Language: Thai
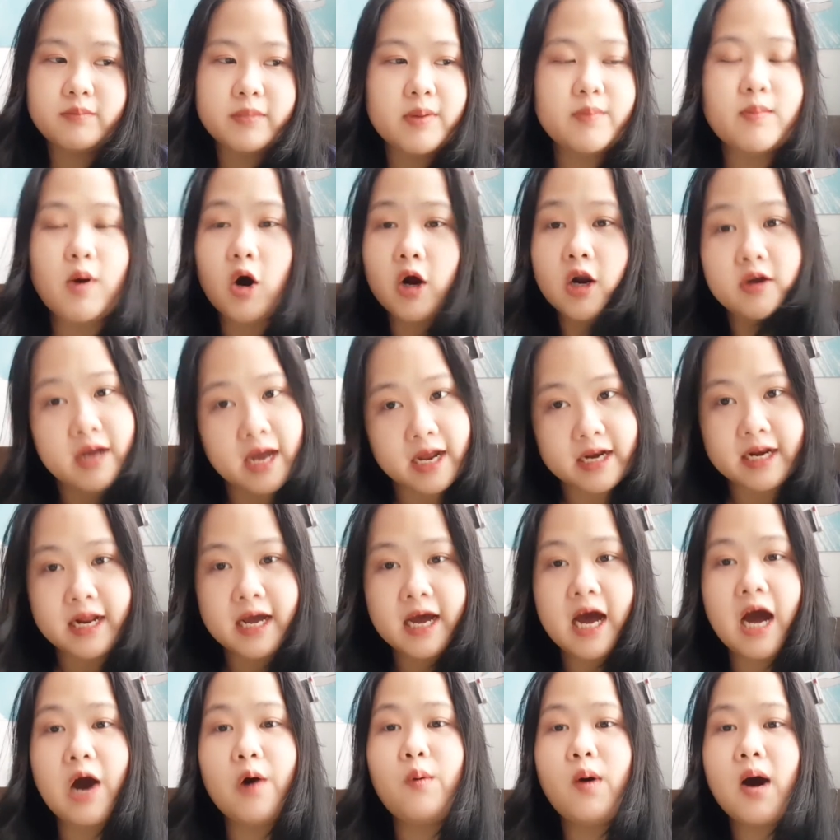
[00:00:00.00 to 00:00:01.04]
ไม่บอกแล้วกัน
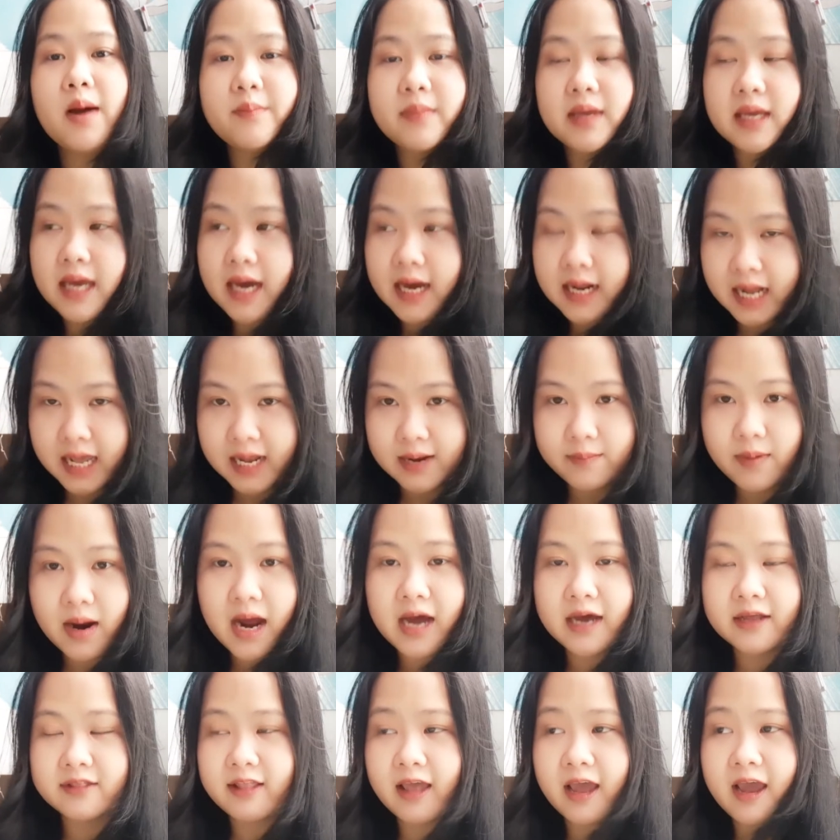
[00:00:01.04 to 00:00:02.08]
นะคะว่ามีอะไร
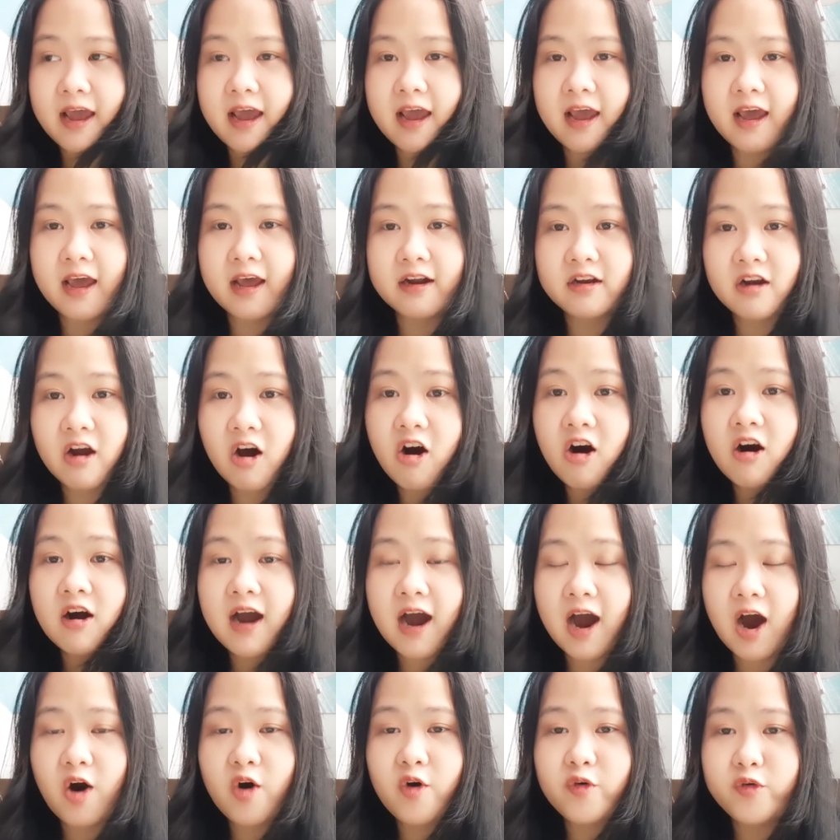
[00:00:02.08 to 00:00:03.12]
บ้างแต่น้อง
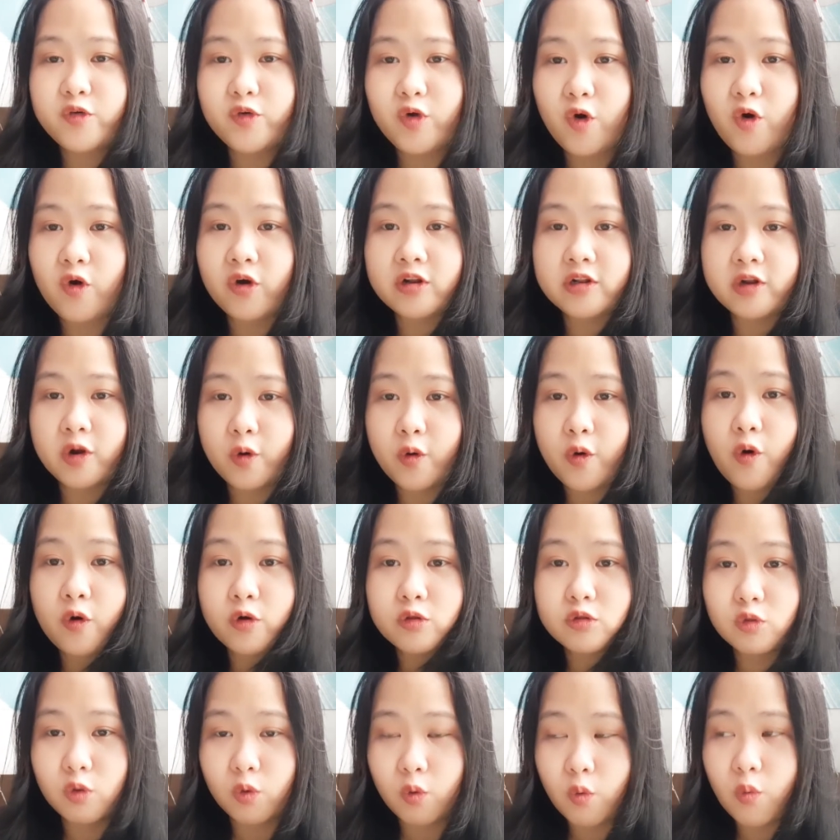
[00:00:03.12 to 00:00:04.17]
เขาโดนโทร
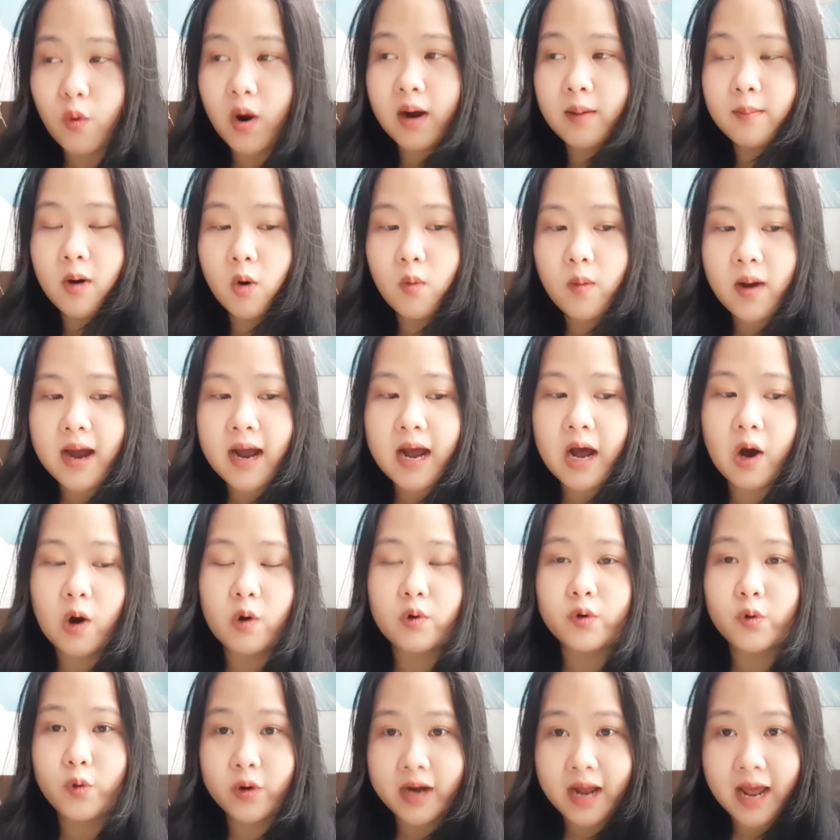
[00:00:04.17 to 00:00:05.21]
ทวงเพราะว่า
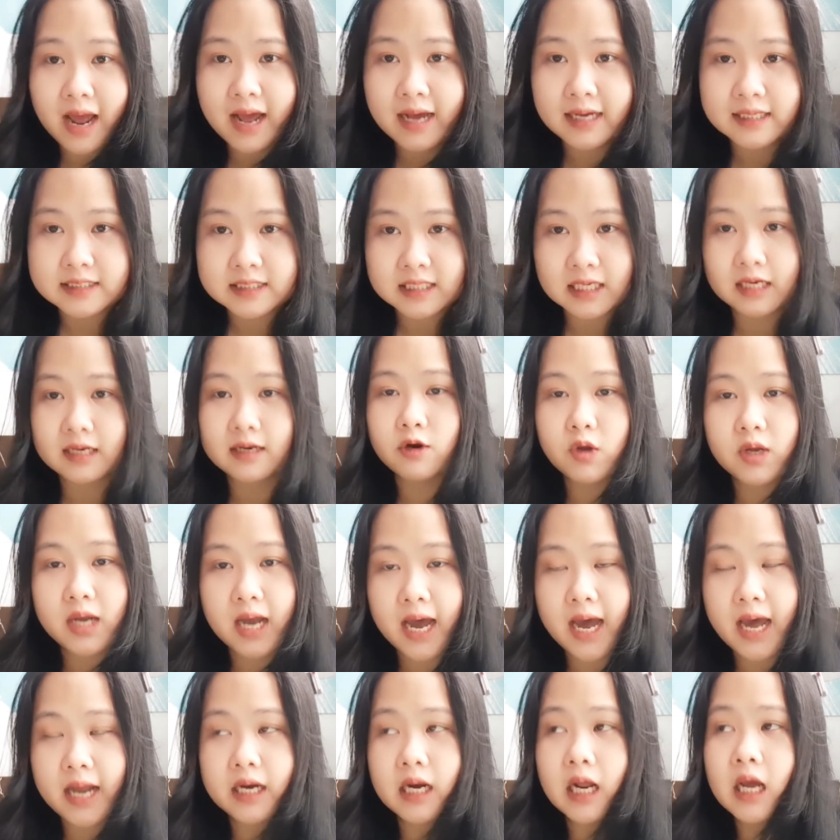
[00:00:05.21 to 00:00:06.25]
เขาโดนอ้างสิทธิ์โดย
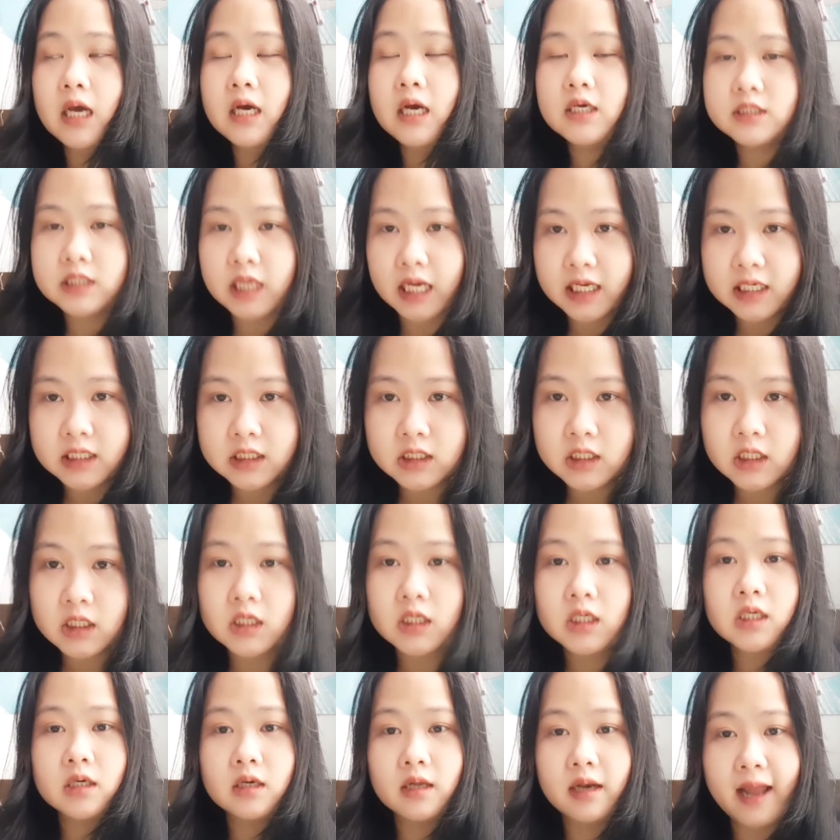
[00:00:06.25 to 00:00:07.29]
การใช้
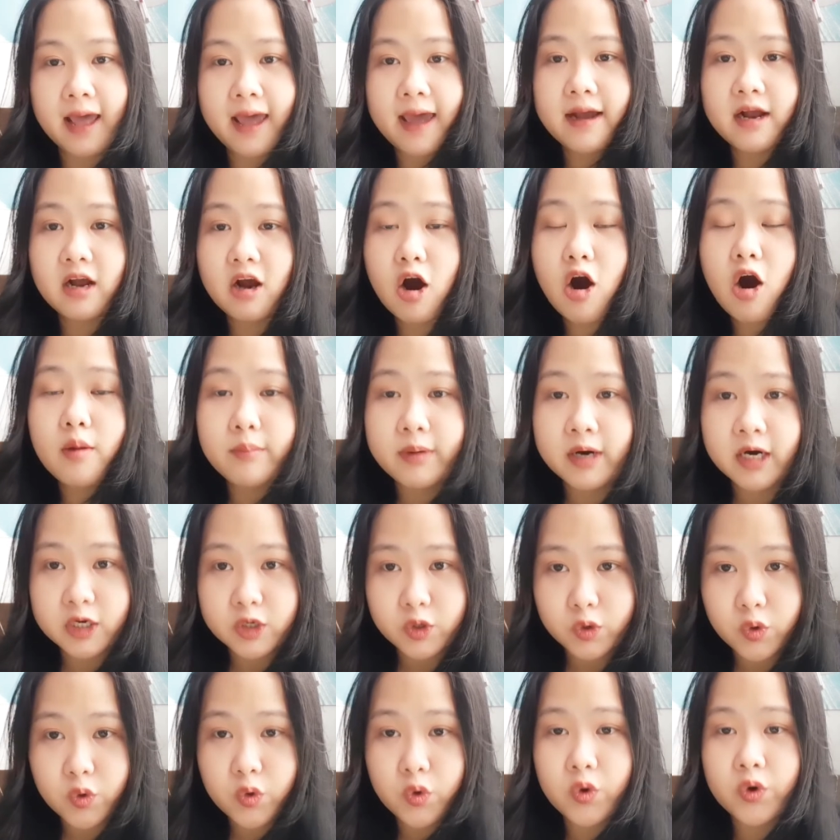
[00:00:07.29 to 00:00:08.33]
ชื่อและก็เบอ
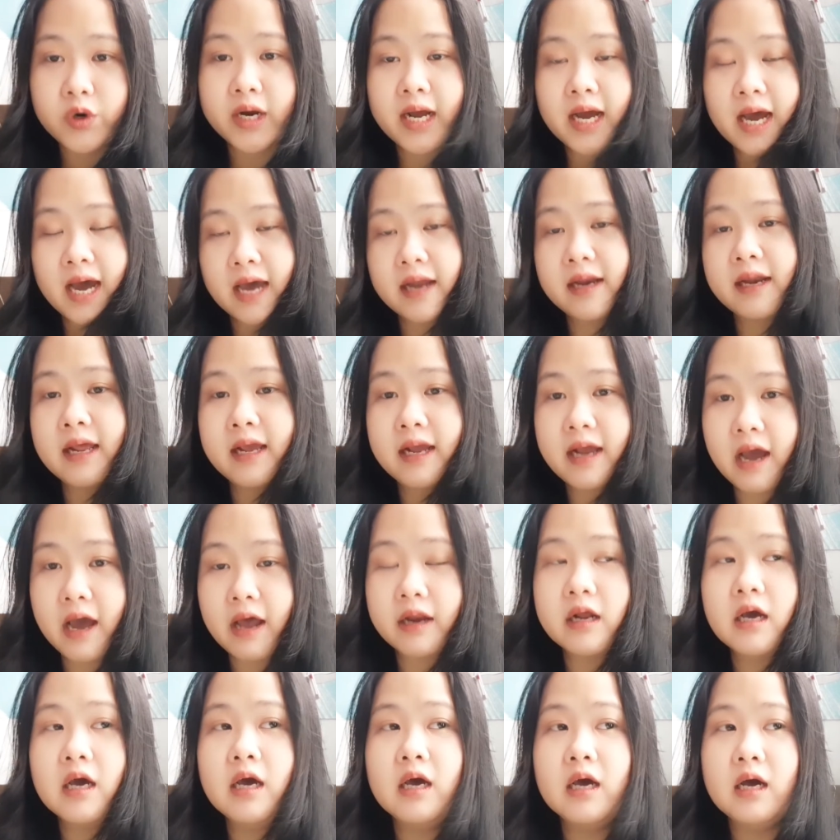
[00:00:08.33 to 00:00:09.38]
ร์โทรนะคะในกา
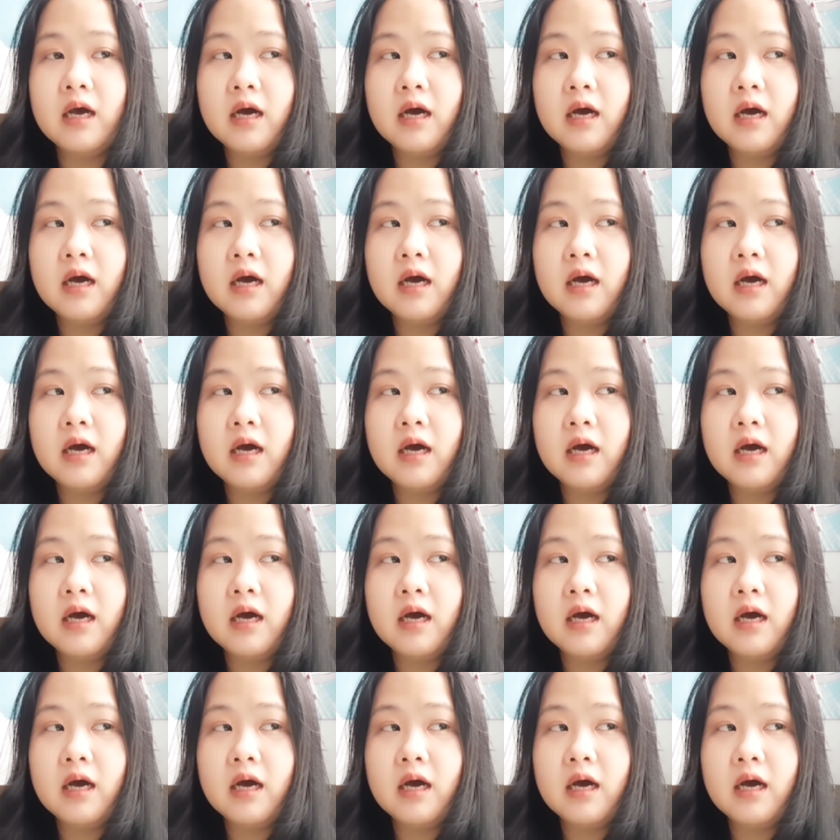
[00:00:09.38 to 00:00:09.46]
ร